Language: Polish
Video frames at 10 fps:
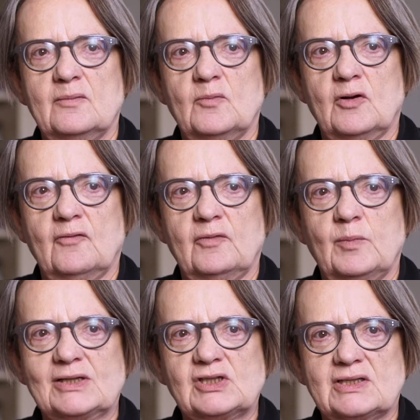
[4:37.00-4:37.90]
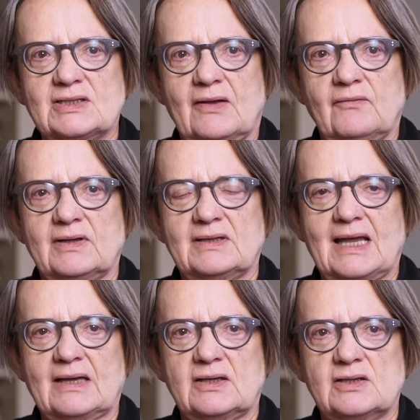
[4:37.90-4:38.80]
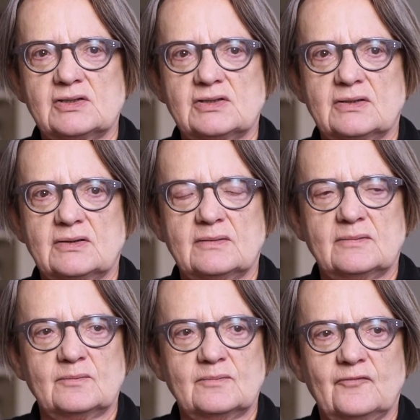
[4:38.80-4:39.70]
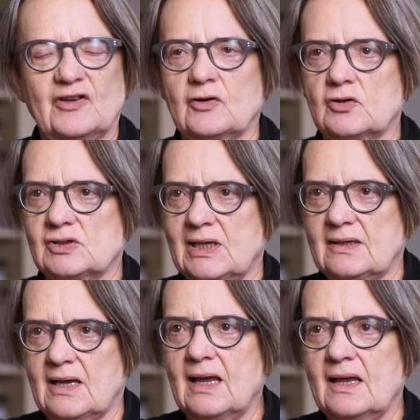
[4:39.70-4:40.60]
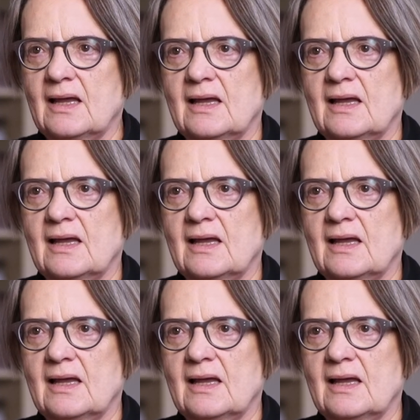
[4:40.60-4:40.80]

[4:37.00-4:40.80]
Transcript: mogą wybaczać nawet jakieś wykroczenia,